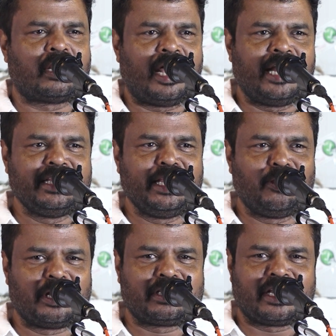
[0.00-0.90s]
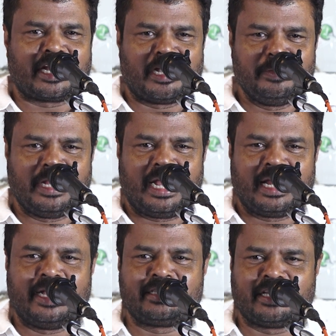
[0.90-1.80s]
காந்தி கொடுத்த
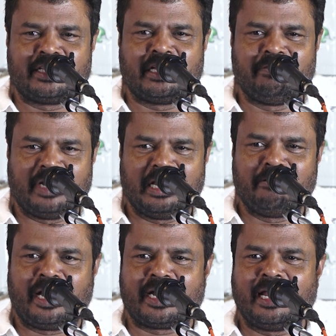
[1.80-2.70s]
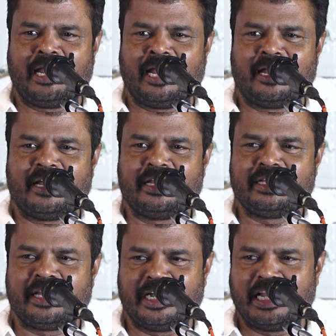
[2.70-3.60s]
கடுமையான அழுத்தத்தின் விளைவாக
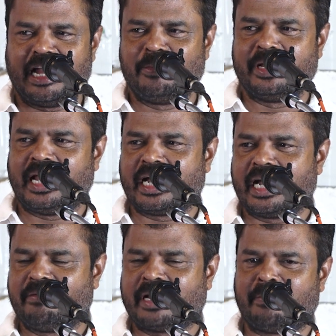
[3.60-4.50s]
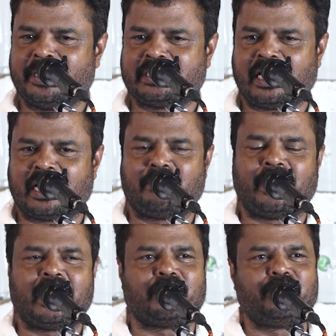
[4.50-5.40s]
இரண்டாம் முறையாக அவர் அமைச்சராக
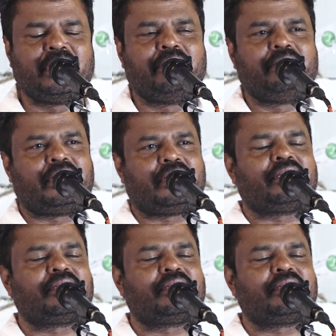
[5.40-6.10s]
மாற முடியவில்லை